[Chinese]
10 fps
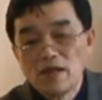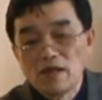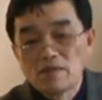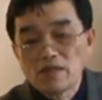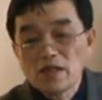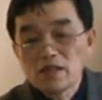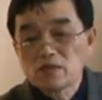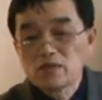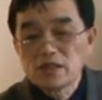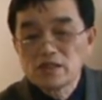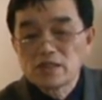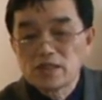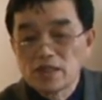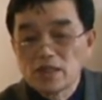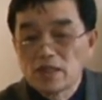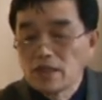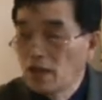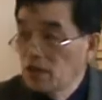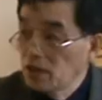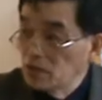那么第二种性质的称呢，
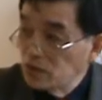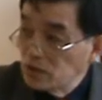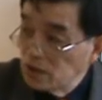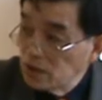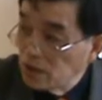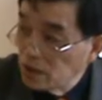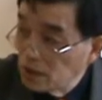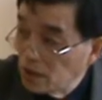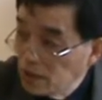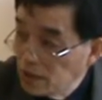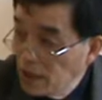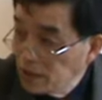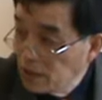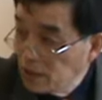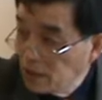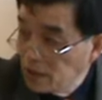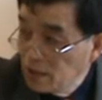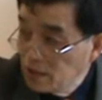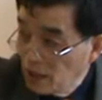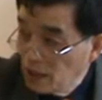就是这个亚当的
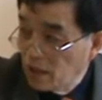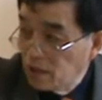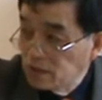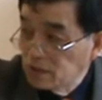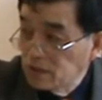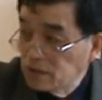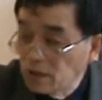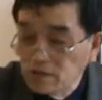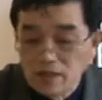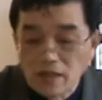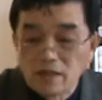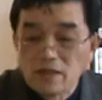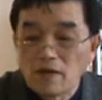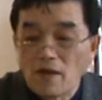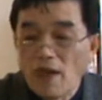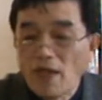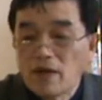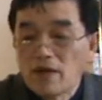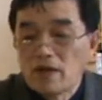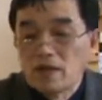第三个儿子叫赛特。
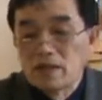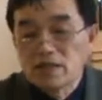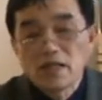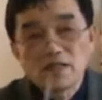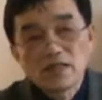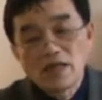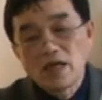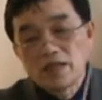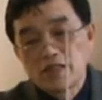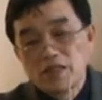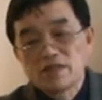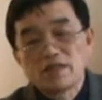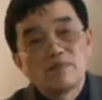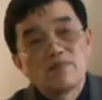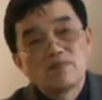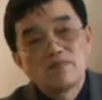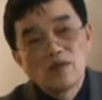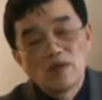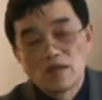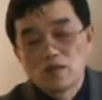呃，赛特呢很虔诚，
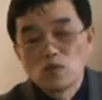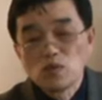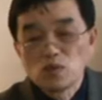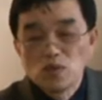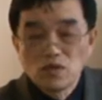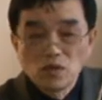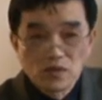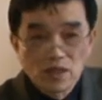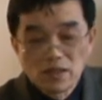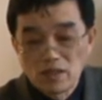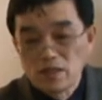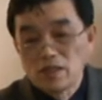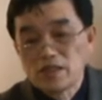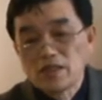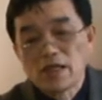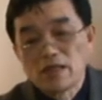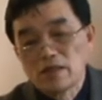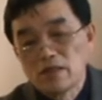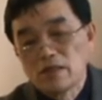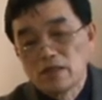对吧？尊尊重上帝信仰，
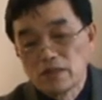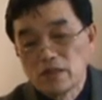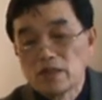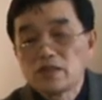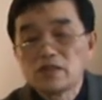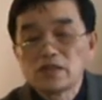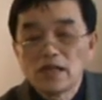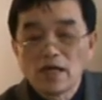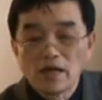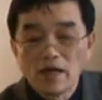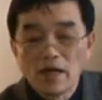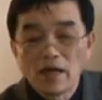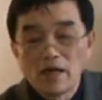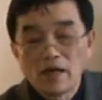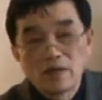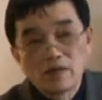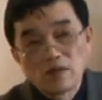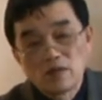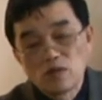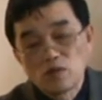呃，很有信仰，哎哎，
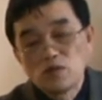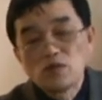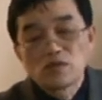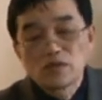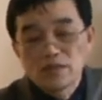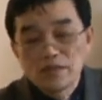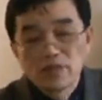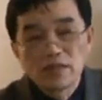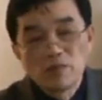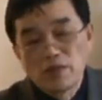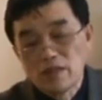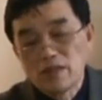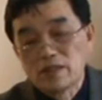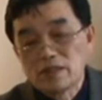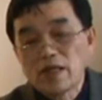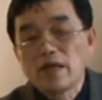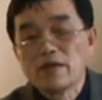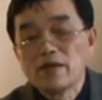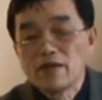具有这个上帝平等之爱。